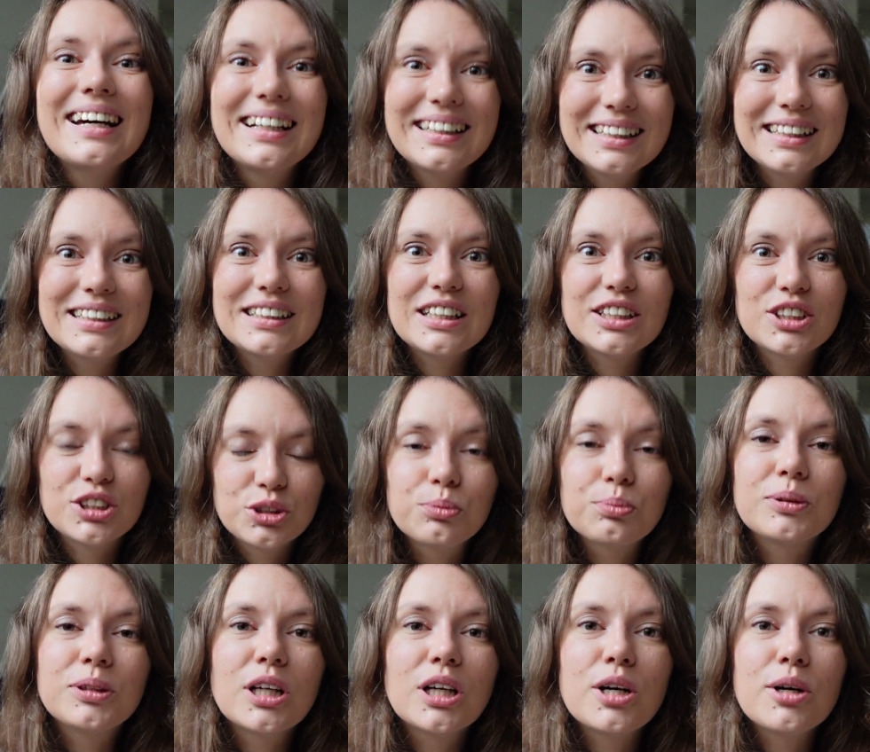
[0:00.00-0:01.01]
Книга
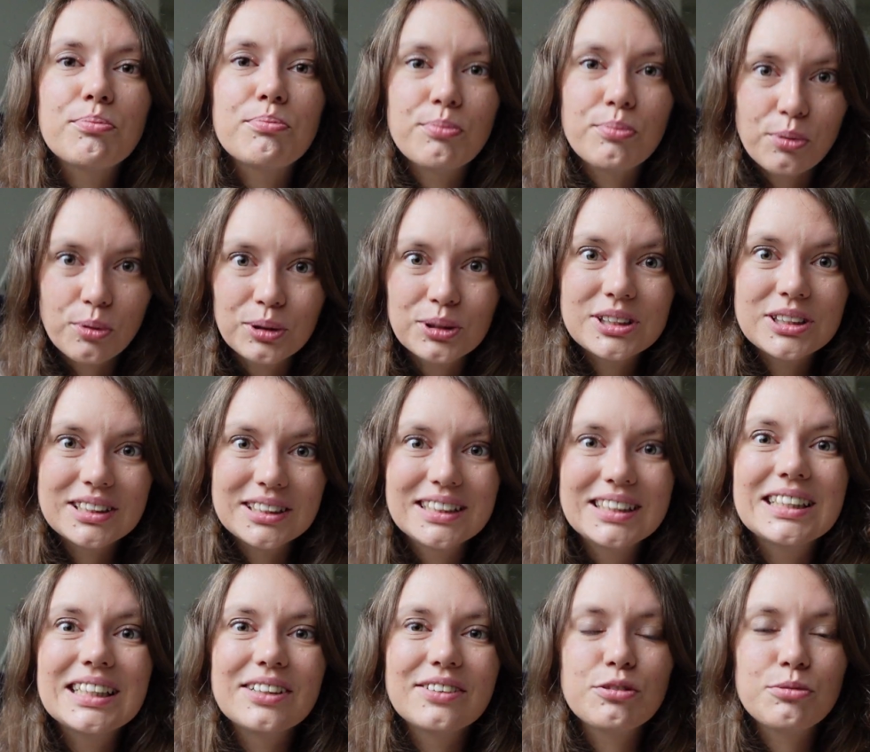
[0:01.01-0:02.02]
доступна по
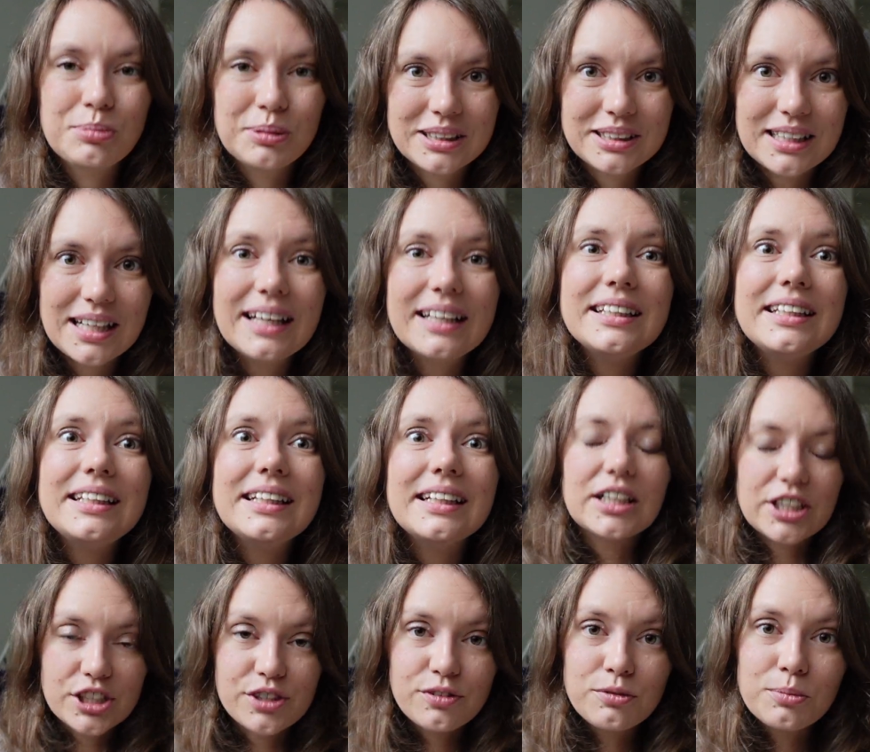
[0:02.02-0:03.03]
ссылке в описании.
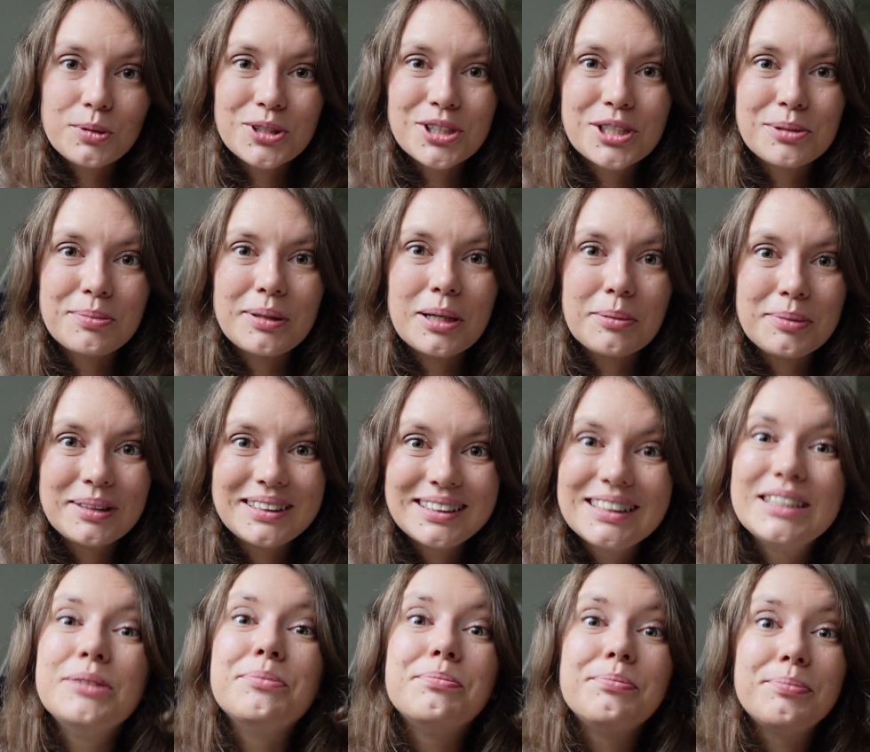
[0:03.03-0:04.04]
Также вы можете
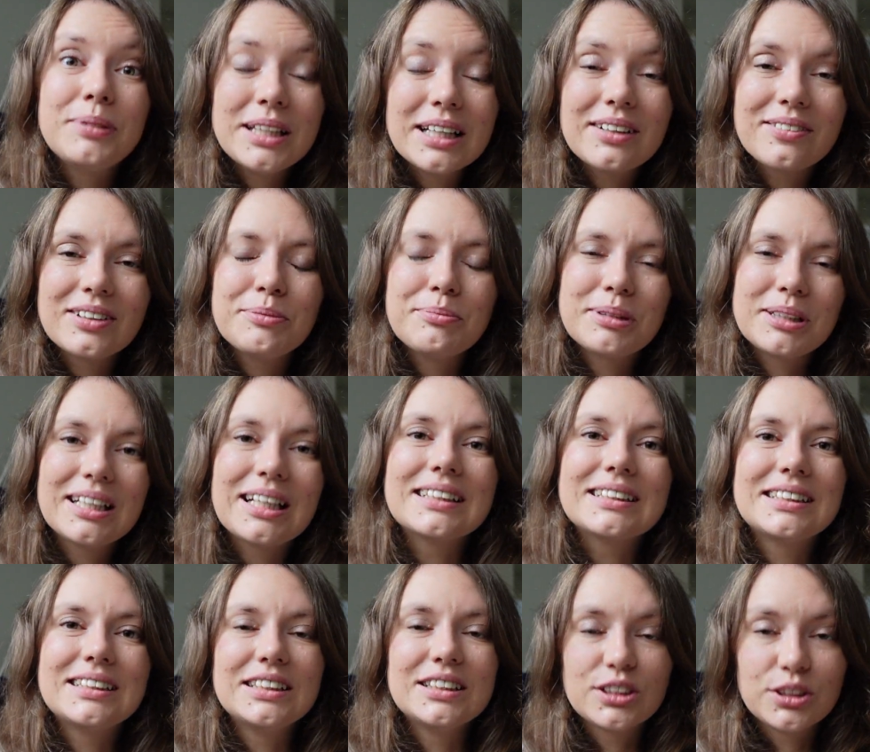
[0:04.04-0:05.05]
приобрести первые
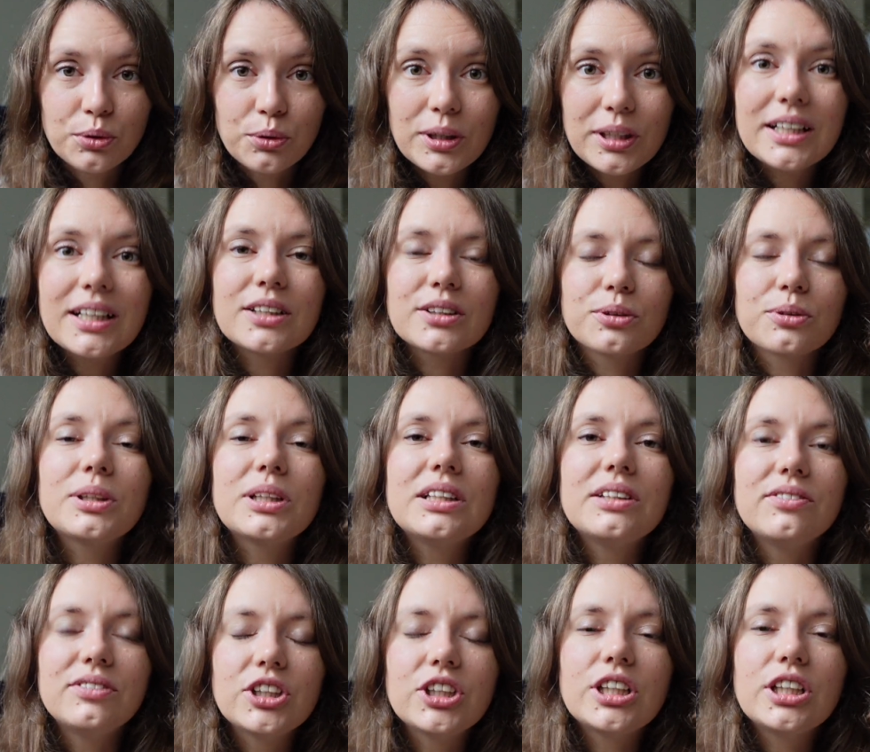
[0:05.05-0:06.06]
15 историй, которые
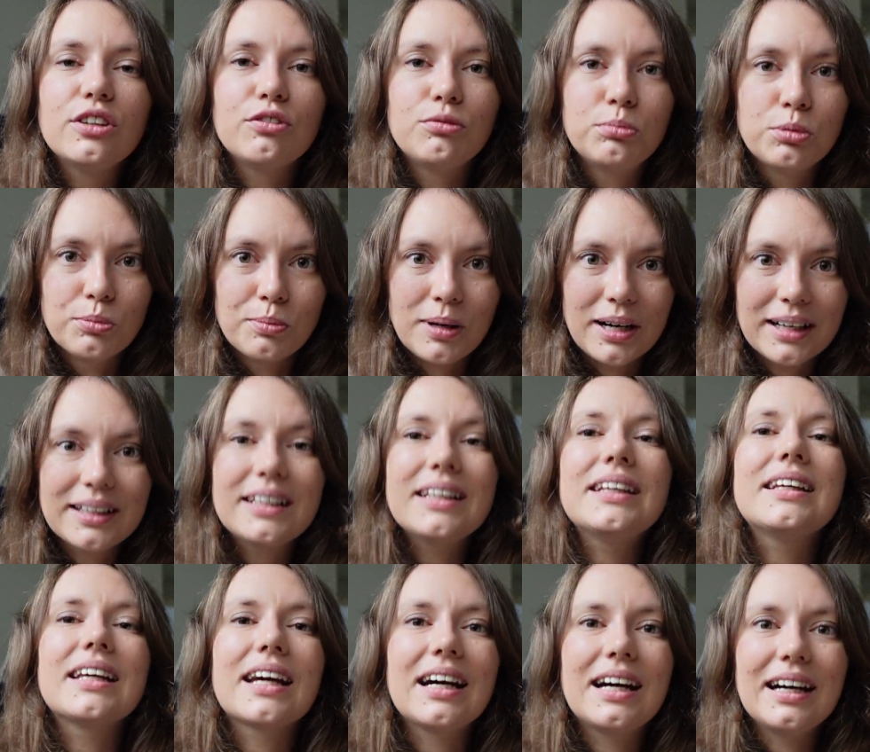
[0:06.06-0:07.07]
вышли в бумаге.
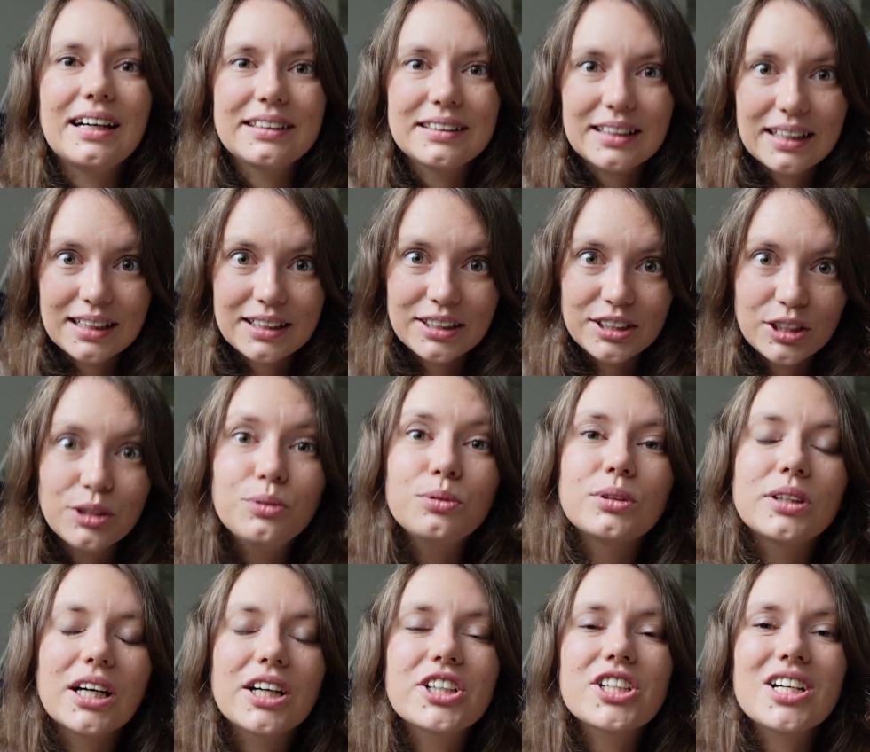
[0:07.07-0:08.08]
Я на книгу
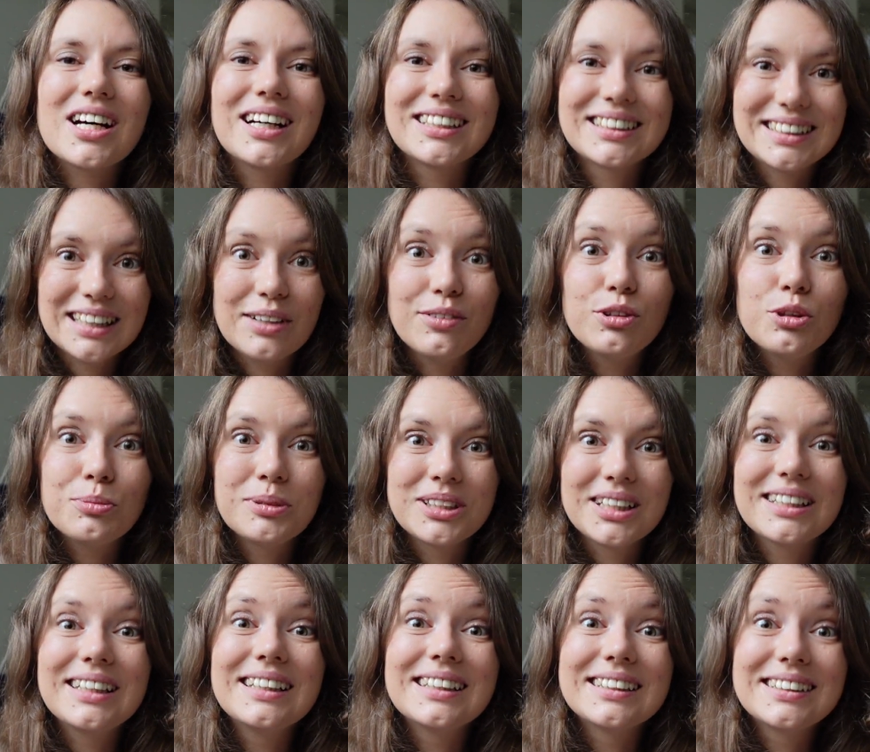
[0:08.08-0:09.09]
также оставлю
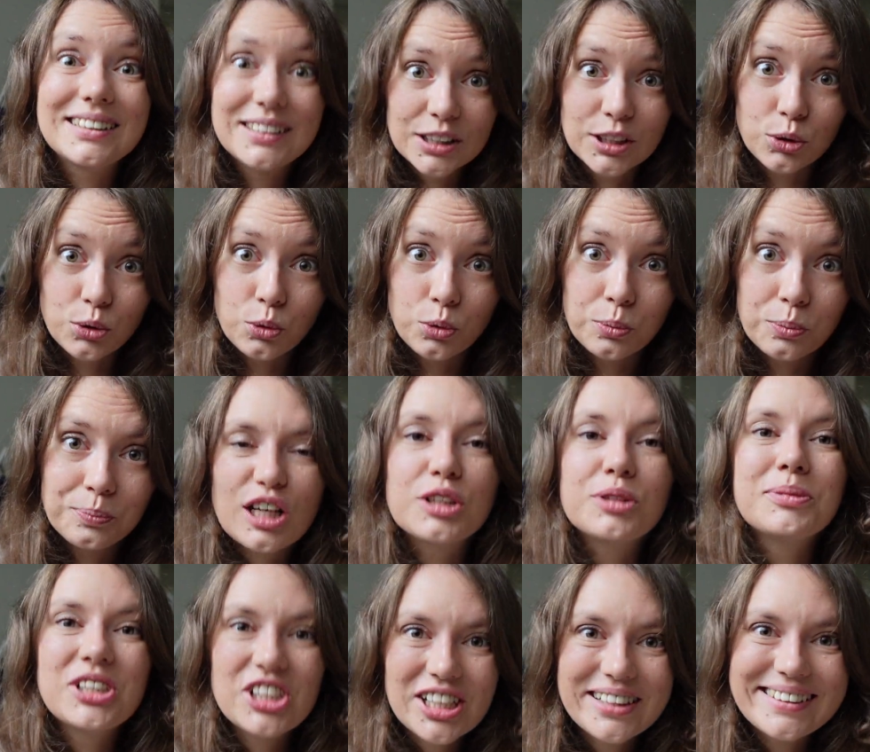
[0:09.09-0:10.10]
обязательно ссылку.
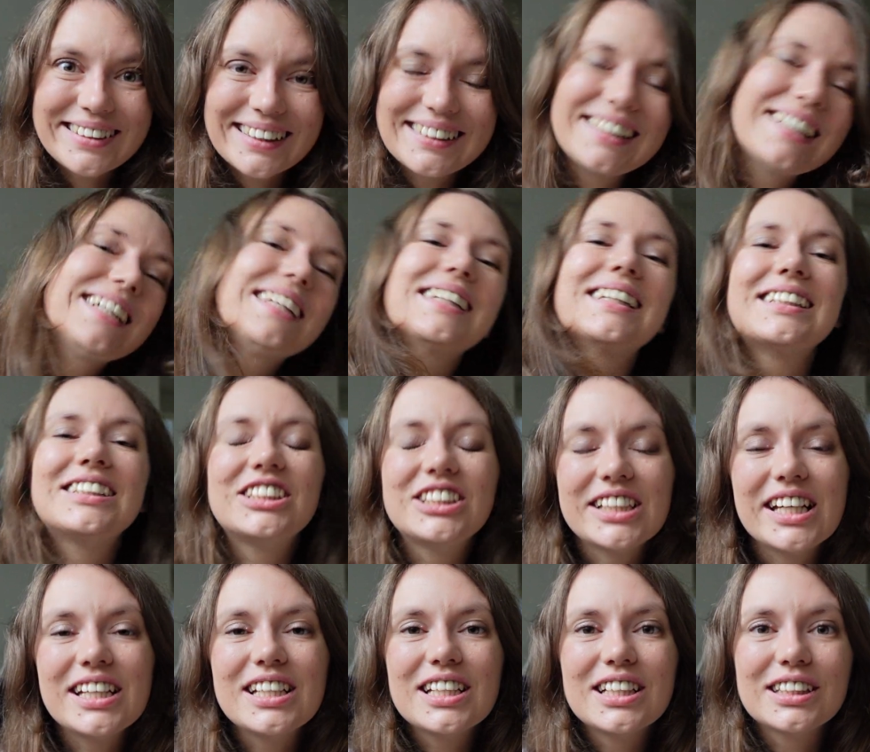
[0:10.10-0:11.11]
Отмечайте на трекере
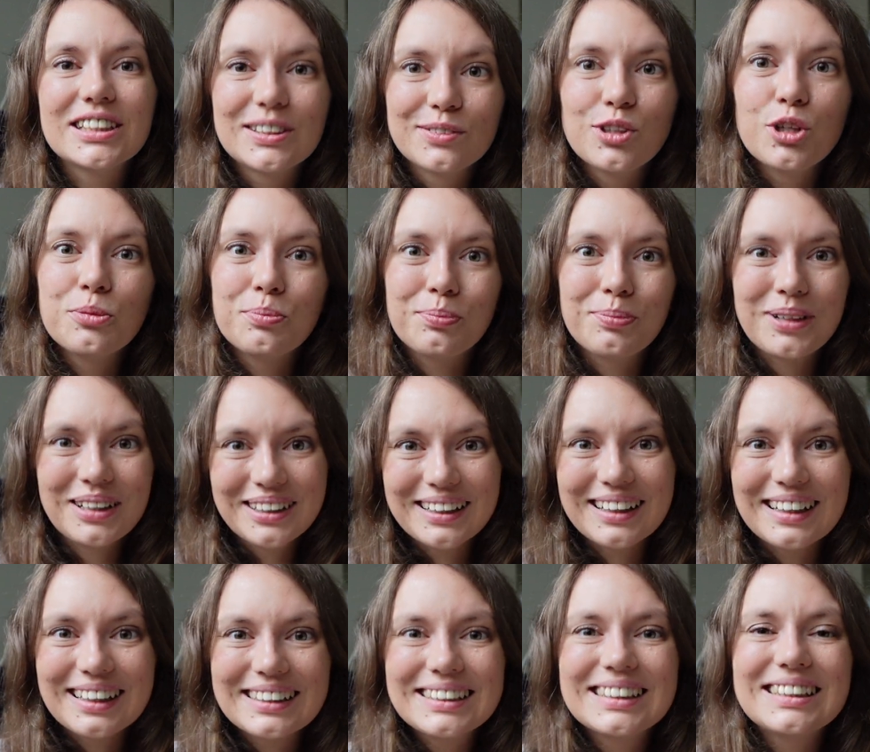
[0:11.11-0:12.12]
чтения свой
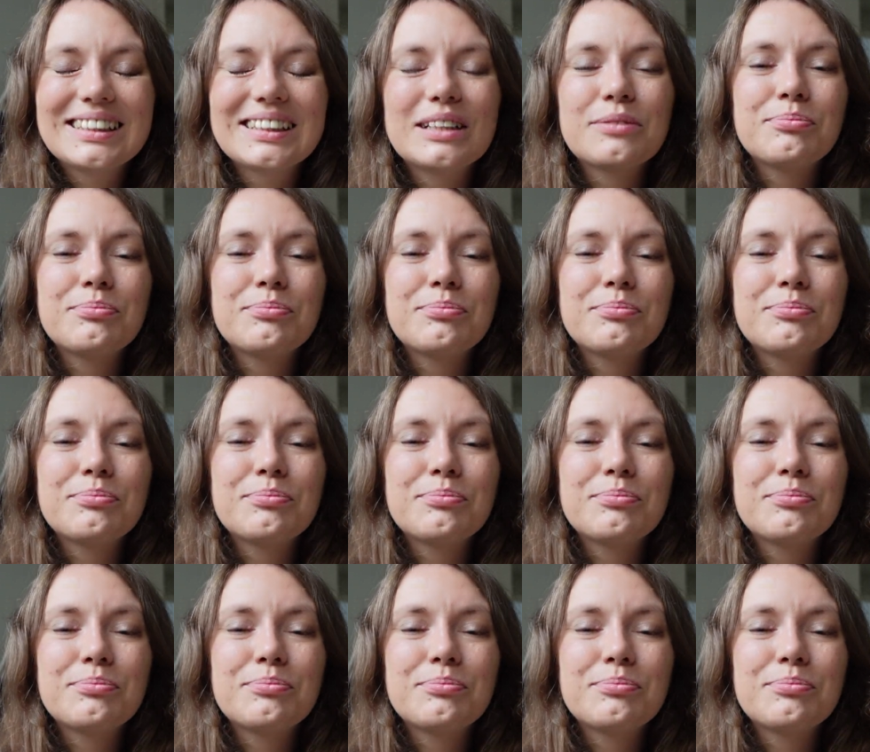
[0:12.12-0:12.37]
прогресс,